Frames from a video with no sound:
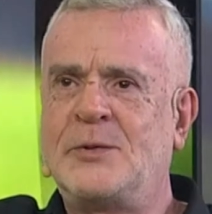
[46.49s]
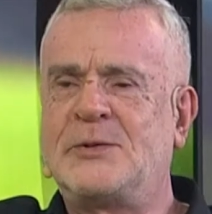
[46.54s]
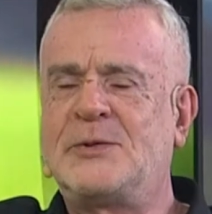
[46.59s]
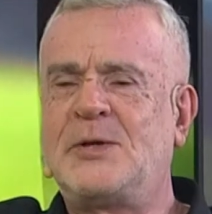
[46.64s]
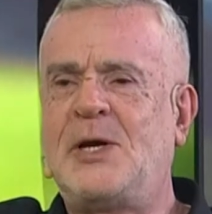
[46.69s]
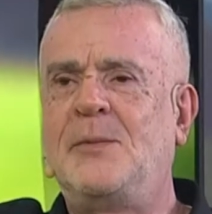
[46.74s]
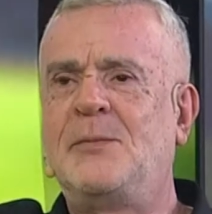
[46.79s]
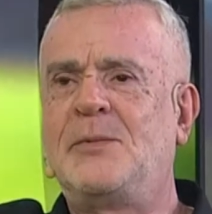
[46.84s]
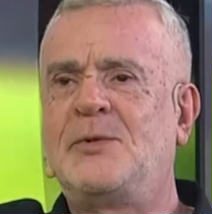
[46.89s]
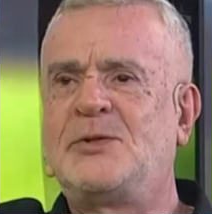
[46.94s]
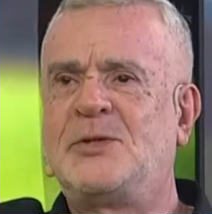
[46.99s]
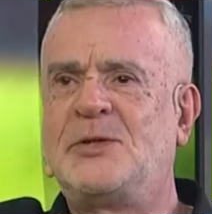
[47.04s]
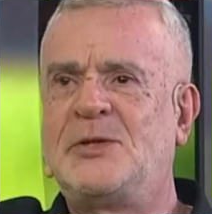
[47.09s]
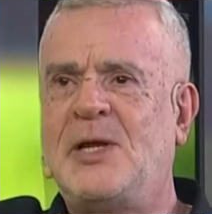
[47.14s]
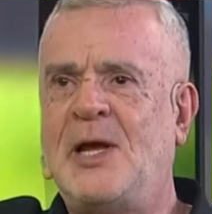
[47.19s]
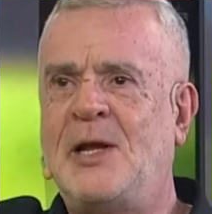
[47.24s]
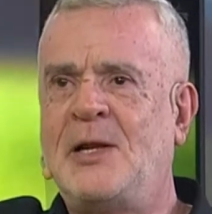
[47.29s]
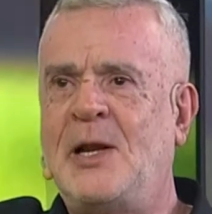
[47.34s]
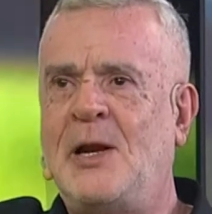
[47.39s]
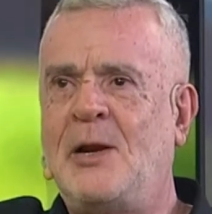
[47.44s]
صعب
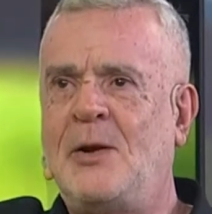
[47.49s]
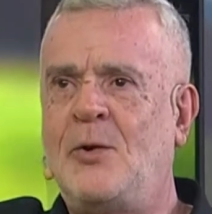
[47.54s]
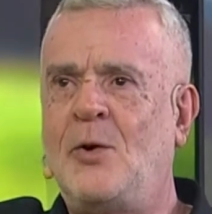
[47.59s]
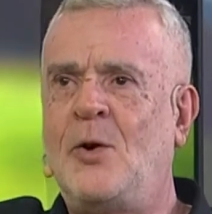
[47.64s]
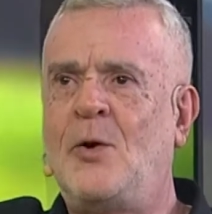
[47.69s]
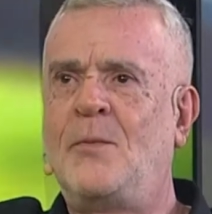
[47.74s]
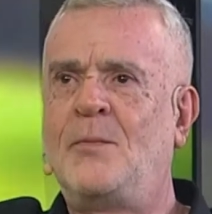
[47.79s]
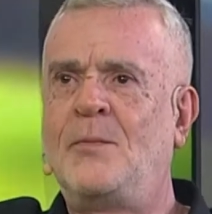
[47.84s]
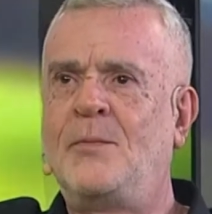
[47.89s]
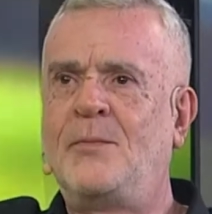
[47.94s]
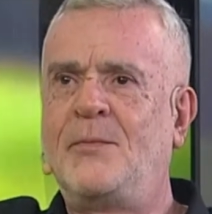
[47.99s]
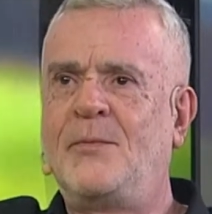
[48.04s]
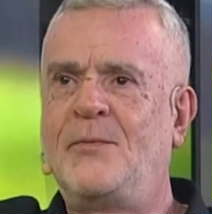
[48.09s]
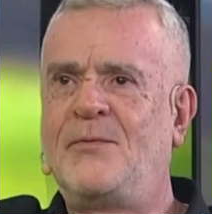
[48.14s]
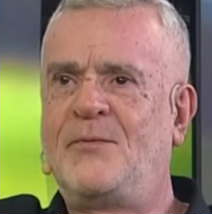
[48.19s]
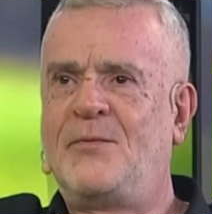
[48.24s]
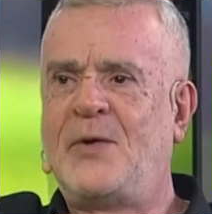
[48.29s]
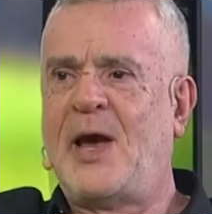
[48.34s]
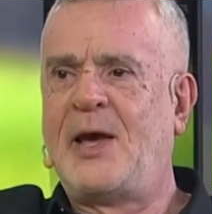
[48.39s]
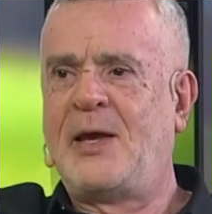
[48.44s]
جدا اليوم
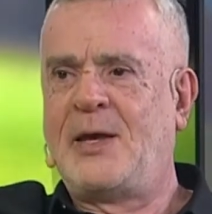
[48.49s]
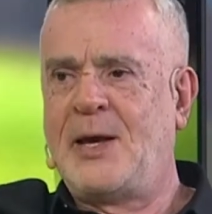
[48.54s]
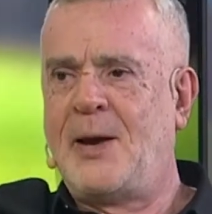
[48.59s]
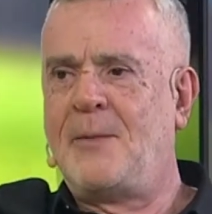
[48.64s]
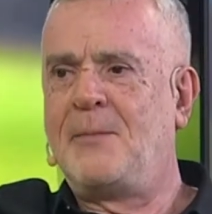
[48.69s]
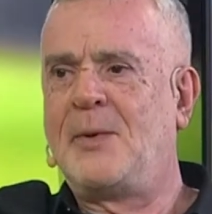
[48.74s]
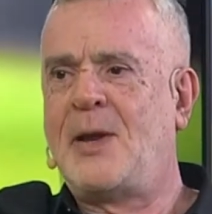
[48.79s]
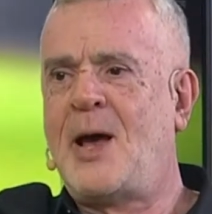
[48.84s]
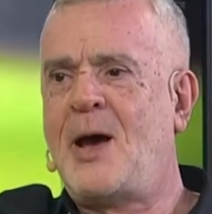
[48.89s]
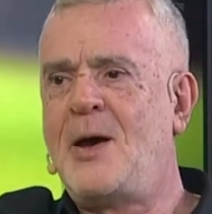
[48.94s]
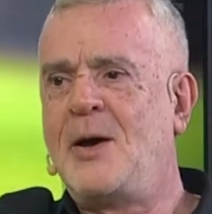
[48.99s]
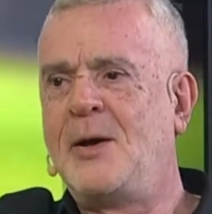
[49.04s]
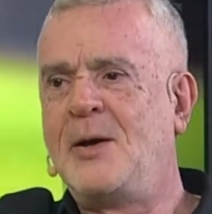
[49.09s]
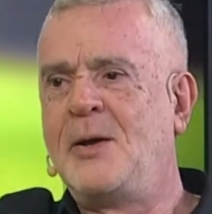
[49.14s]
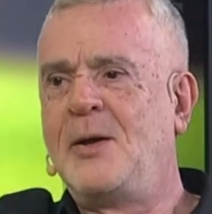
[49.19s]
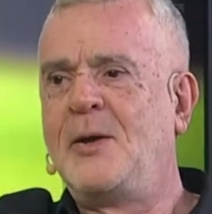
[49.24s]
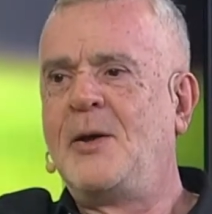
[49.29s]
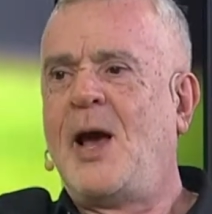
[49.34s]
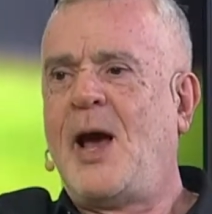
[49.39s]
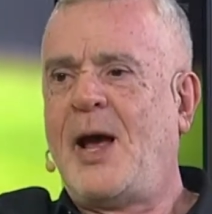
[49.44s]
في ايامنا
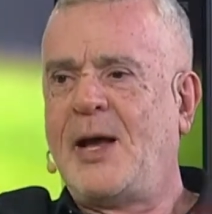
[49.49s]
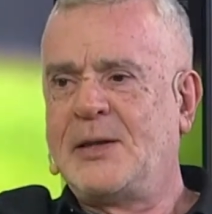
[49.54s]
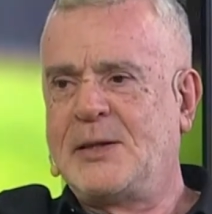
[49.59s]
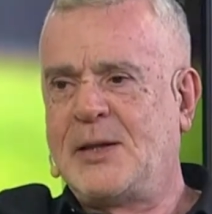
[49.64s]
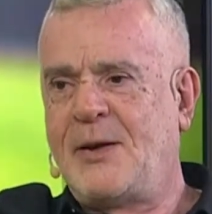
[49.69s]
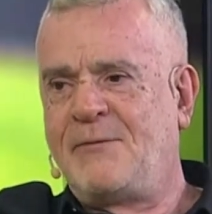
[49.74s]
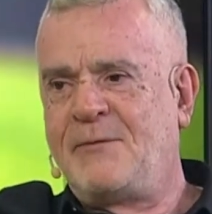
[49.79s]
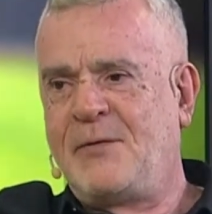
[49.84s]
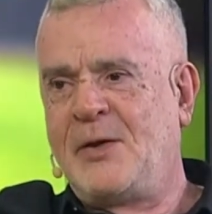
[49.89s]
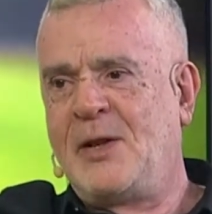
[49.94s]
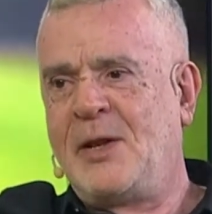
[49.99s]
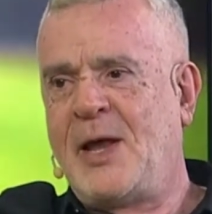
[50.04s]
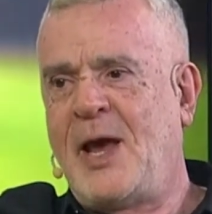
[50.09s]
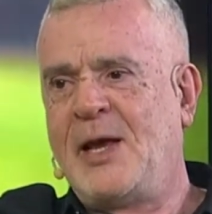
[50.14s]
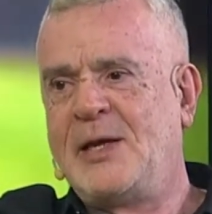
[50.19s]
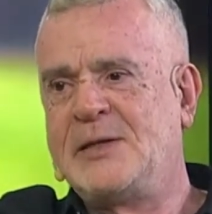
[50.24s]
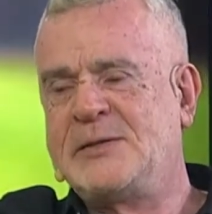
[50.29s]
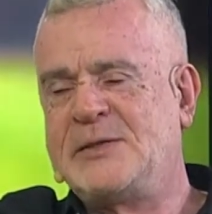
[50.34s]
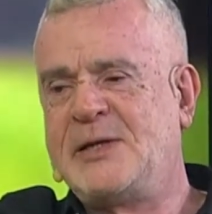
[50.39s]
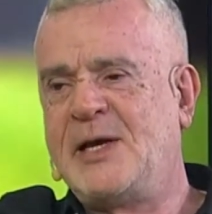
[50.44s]
حتى في
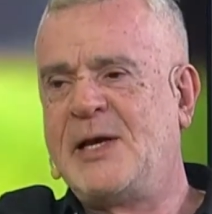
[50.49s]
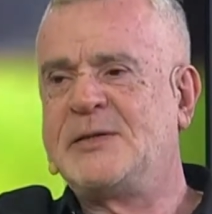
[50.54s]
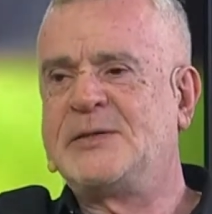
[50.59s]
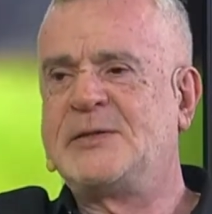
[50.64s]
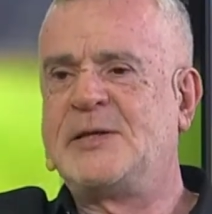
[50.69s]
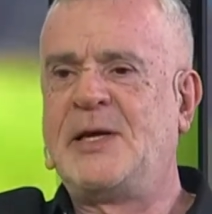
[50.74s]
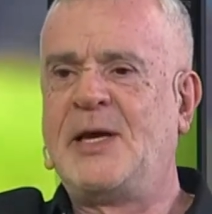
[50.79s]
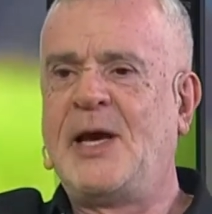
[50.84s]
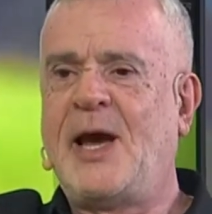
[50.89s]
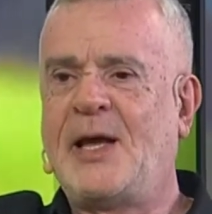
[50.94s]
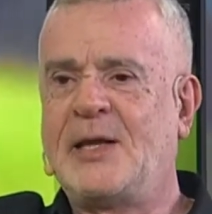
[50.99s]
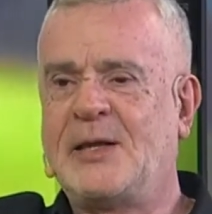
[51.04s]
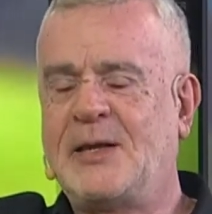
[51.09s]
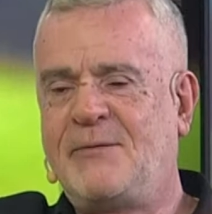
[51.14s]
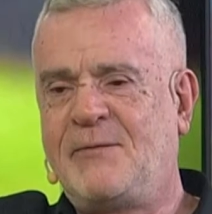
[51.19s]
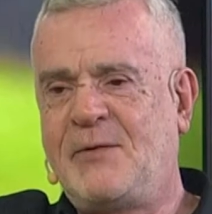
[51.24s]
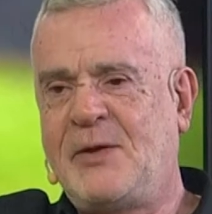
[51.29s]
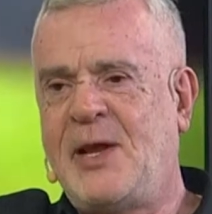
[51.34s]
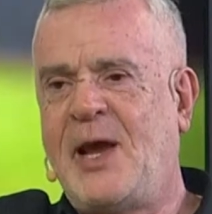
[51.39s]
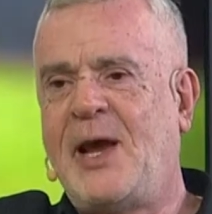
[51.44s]
الناحيه السياسيه حتى
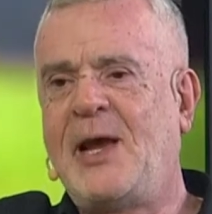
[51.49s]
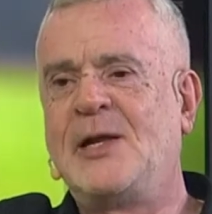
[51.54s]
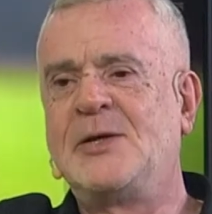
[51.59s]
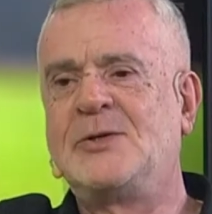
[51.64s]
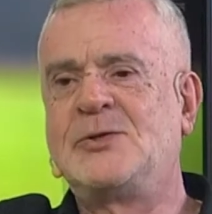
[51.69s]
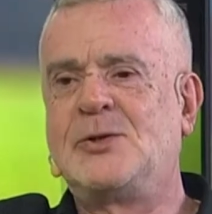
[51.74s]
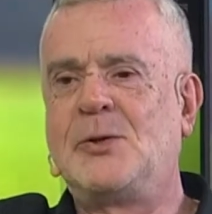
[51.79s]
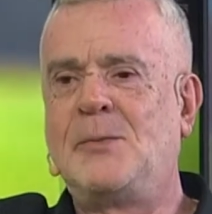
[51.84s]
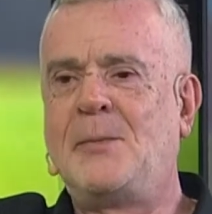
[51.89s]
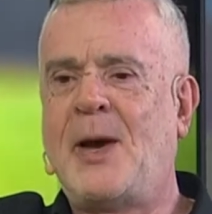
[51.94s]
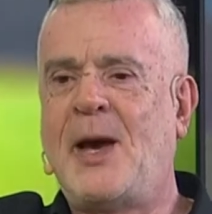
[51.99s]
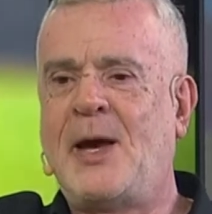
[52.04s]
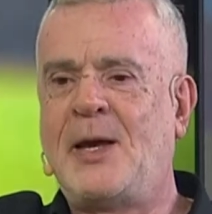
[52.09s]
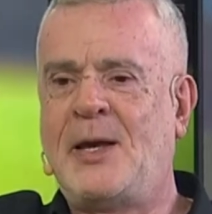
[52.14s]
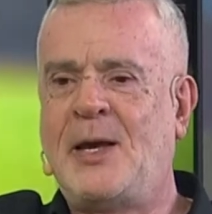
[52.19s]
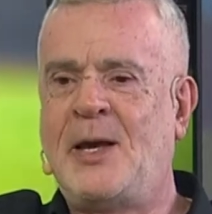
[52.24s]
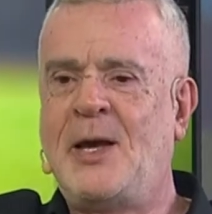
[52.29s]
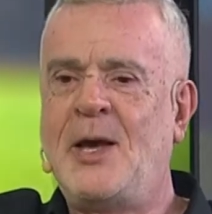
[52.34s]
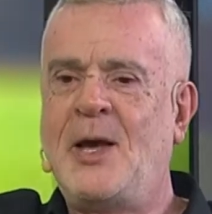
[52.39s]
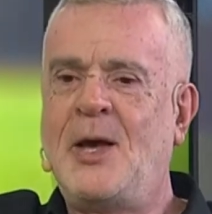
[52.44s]
في الناحيه
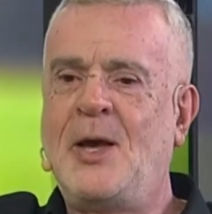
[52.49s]
الاجتماعيه